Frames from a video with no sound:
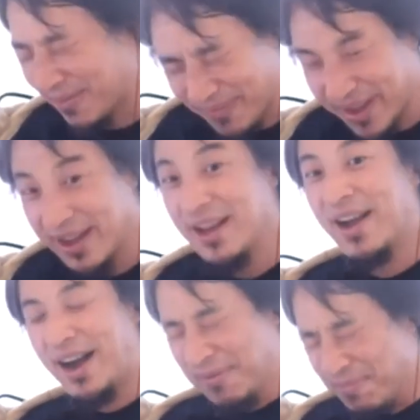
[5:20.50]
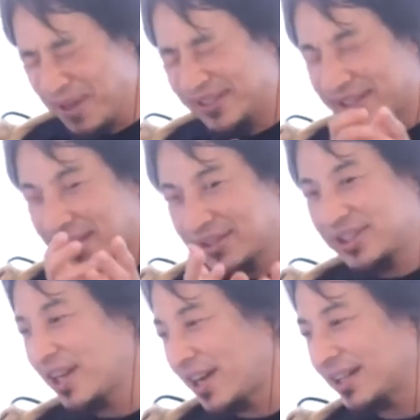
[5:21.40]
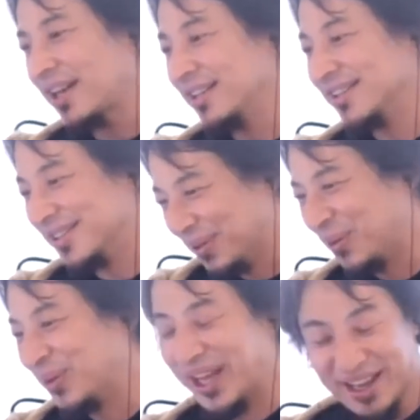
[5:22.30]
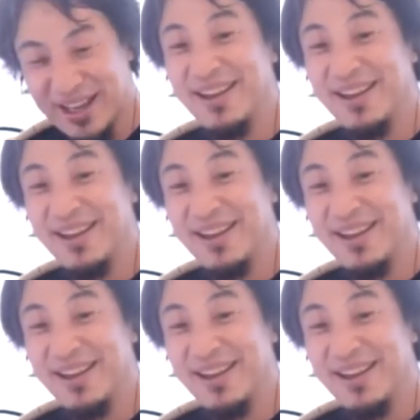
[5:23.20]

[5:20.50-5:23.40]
よ。あれ、めちゃくちゃ硬いんですよ。ね。